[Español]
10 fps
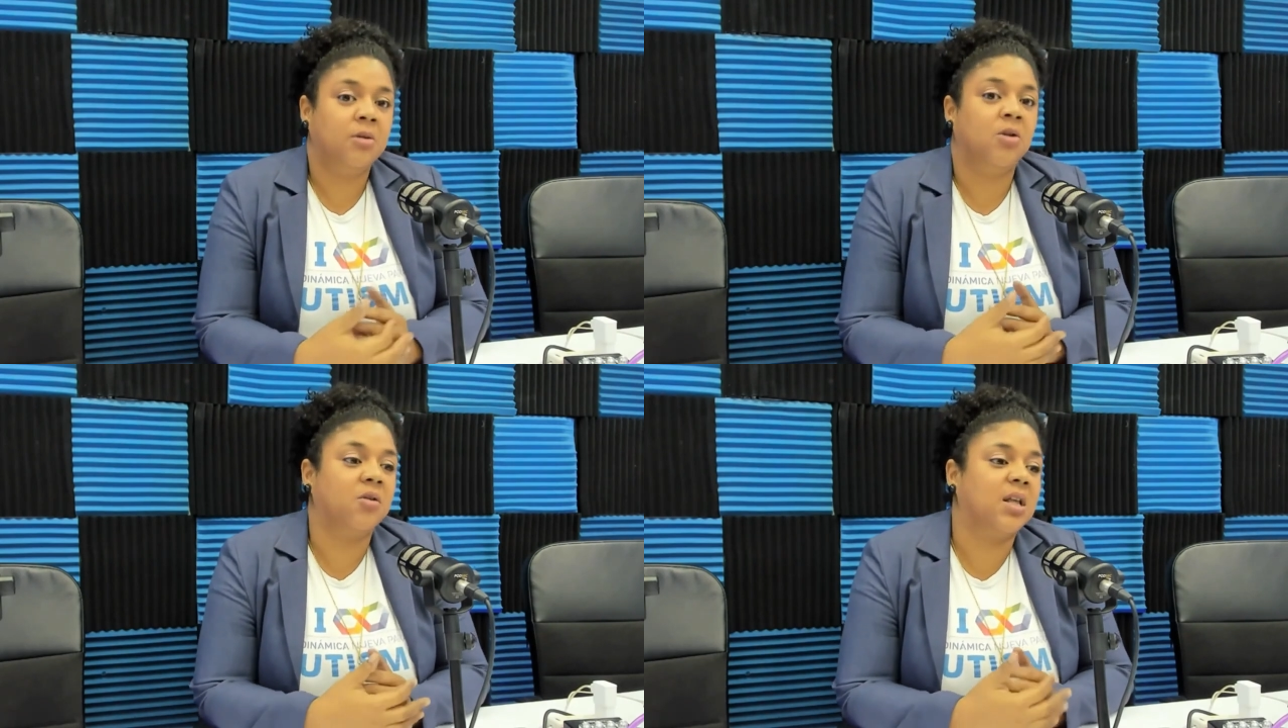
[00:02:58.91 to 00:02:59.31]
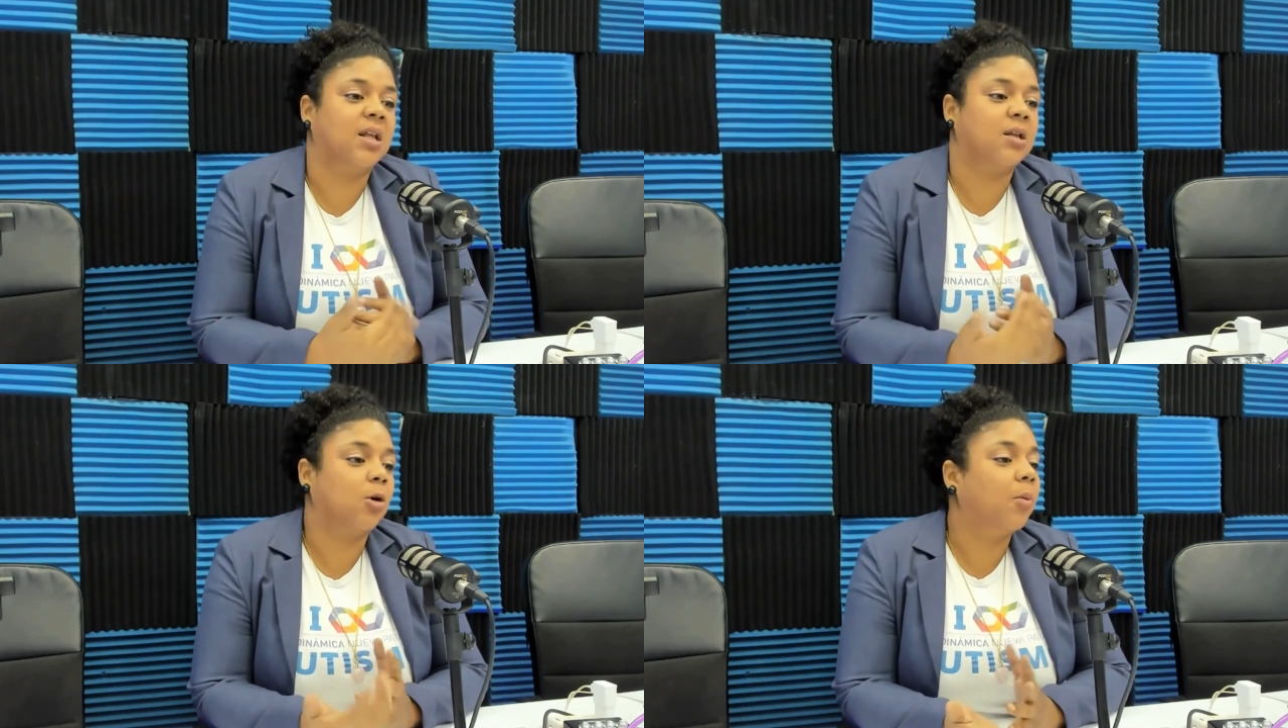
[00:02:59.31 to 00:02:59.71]

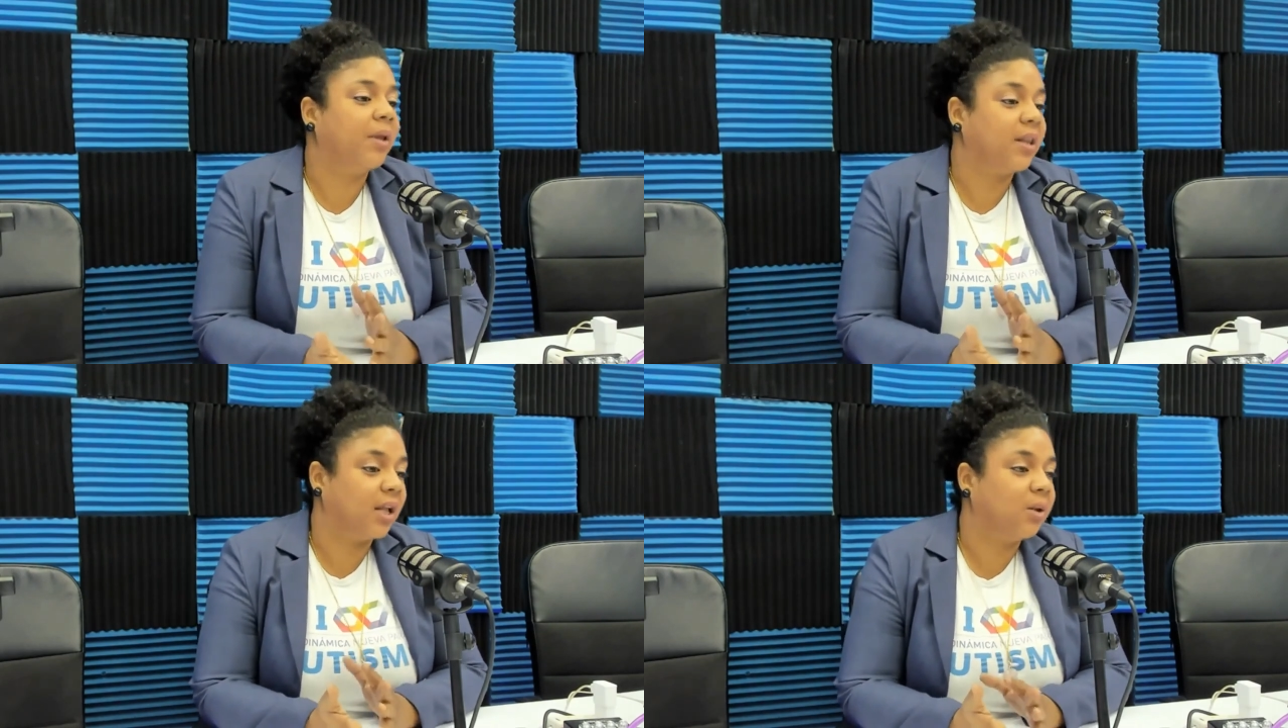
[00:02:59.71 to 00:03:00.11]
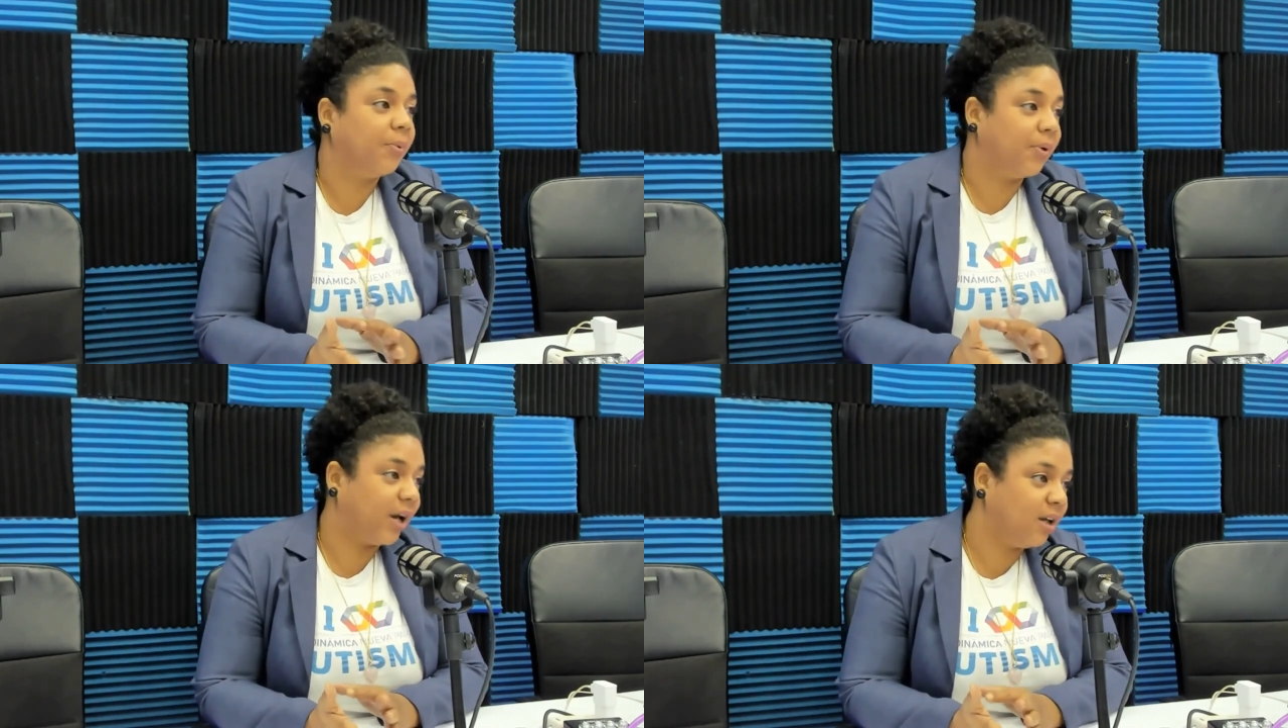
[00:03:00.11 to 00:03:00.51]
Entonces, eso comenzando
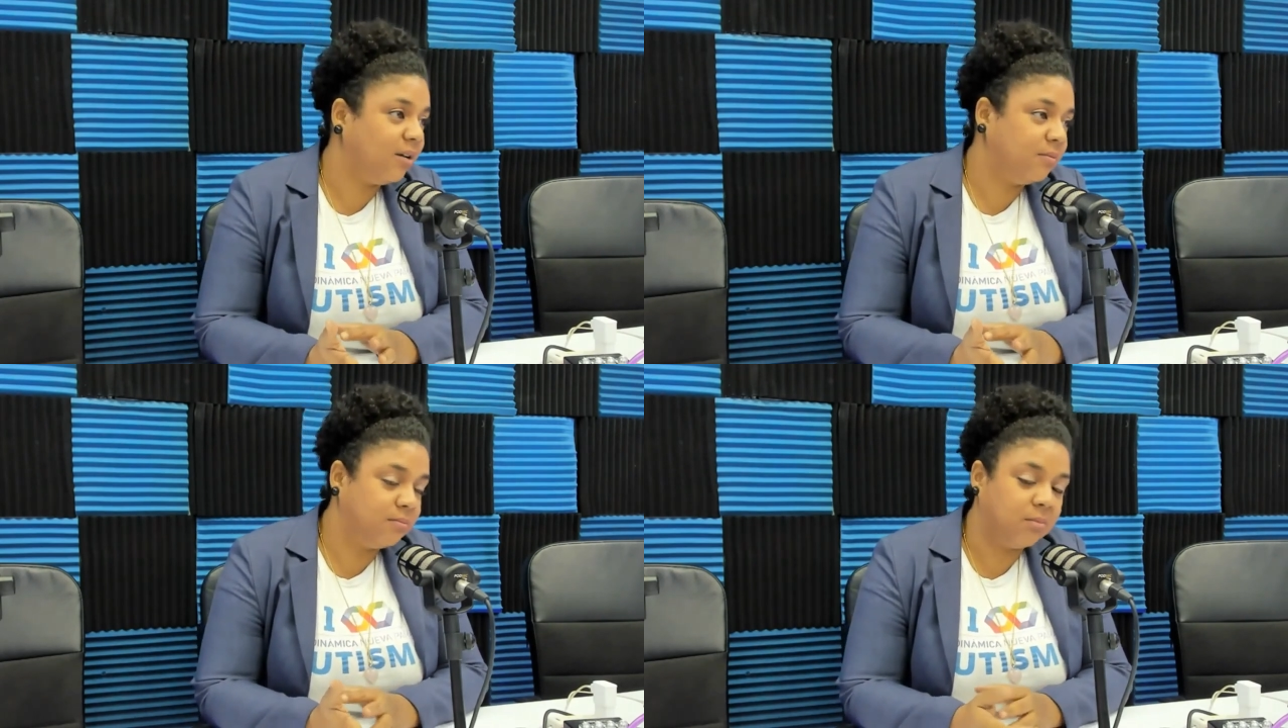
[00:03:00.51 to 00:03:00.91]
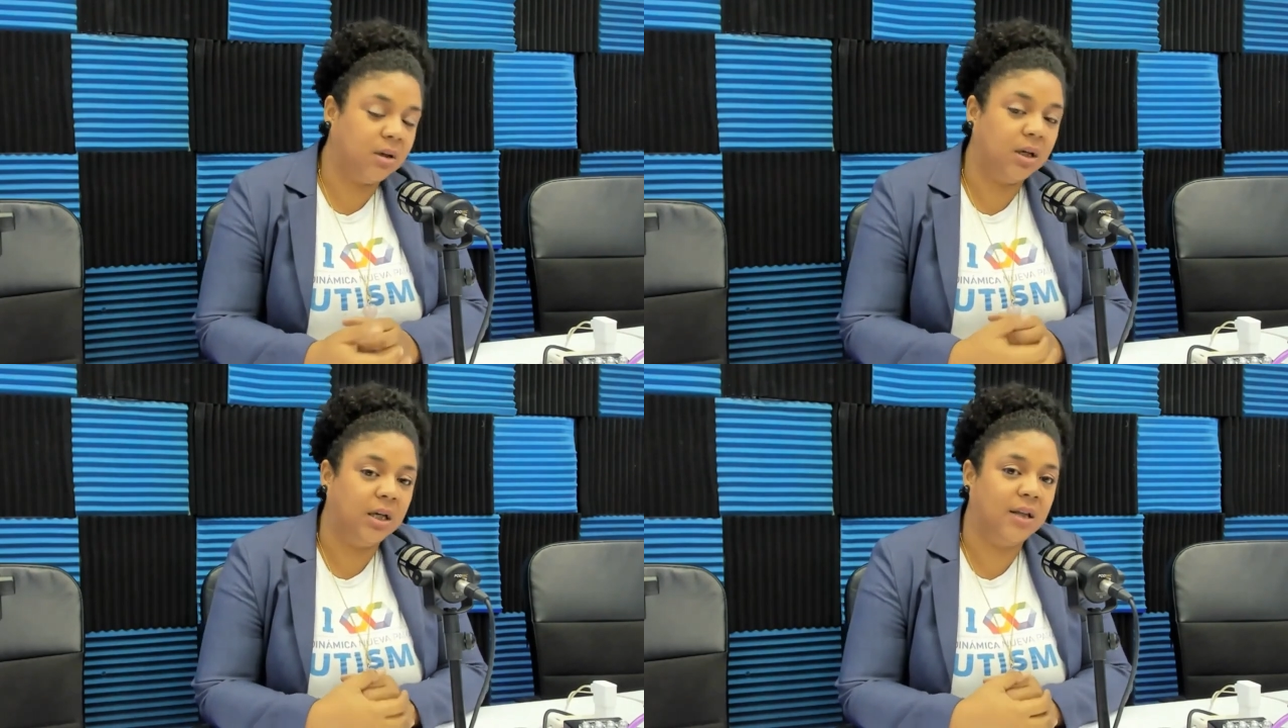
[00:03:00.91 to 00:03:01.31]
por ahí,
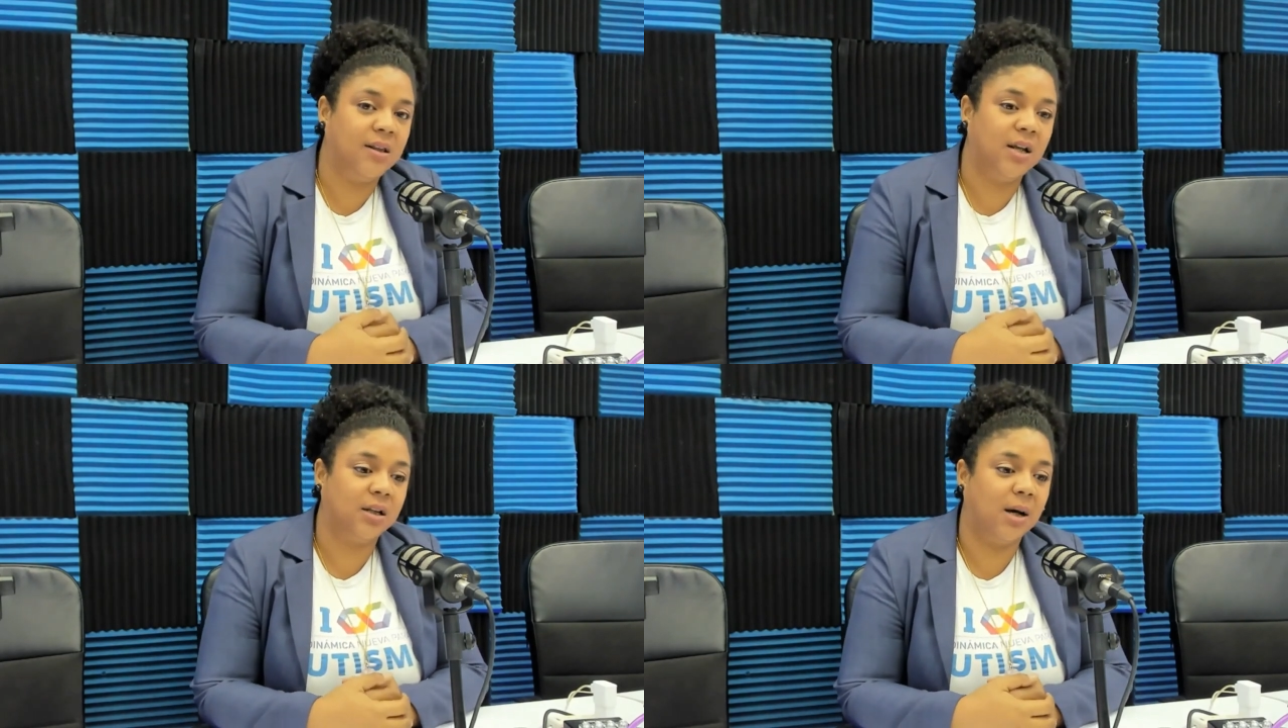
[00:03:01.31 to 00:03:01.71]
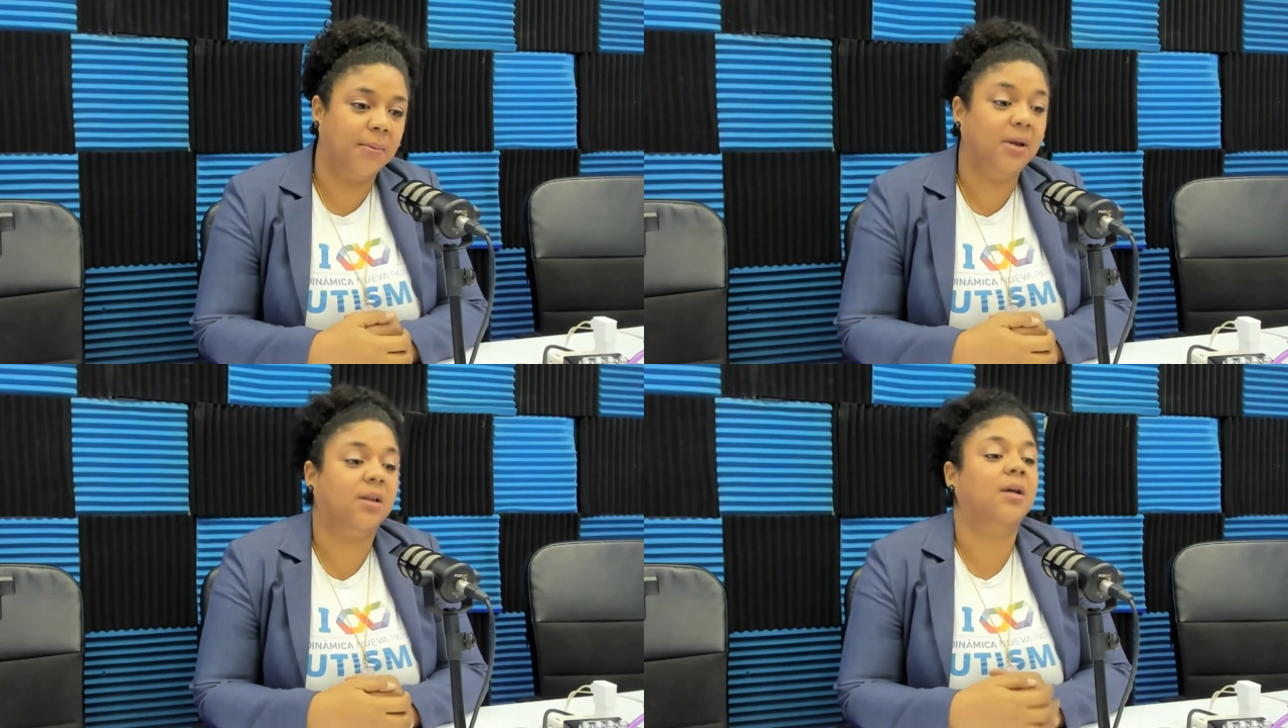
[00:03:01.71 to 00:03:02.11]
eh,
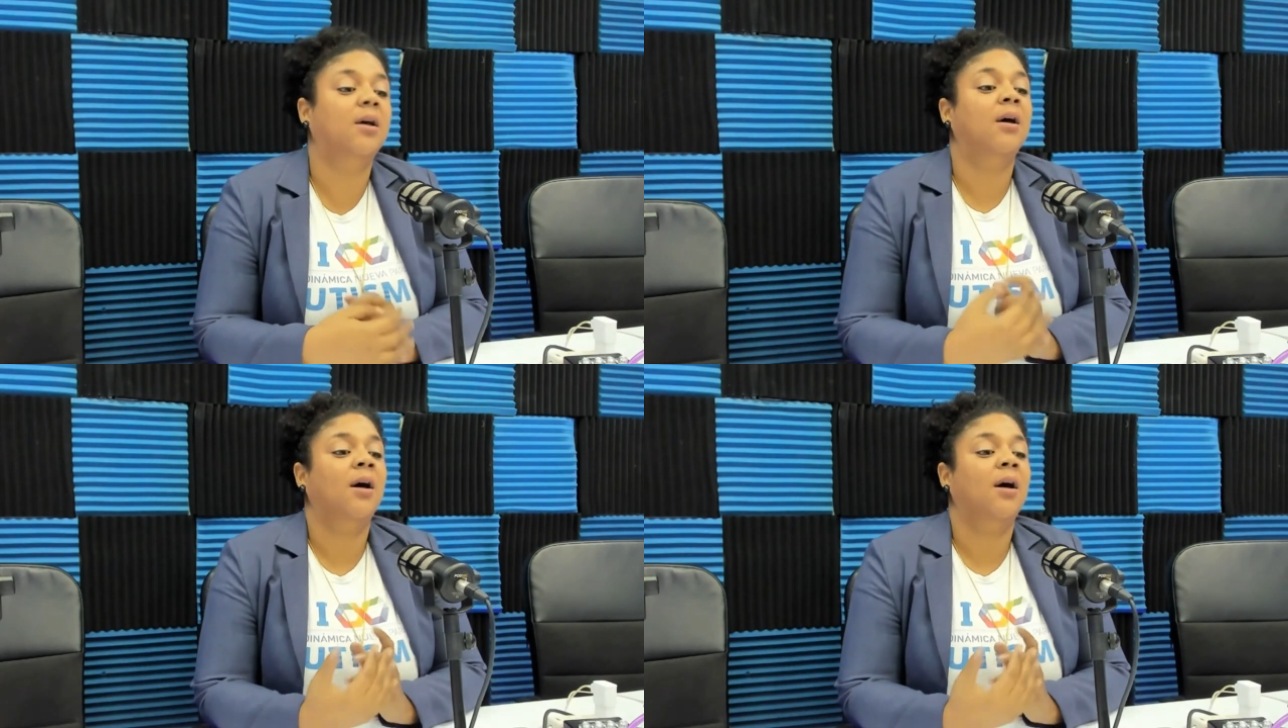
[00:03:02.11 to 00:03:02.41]
ciertamente,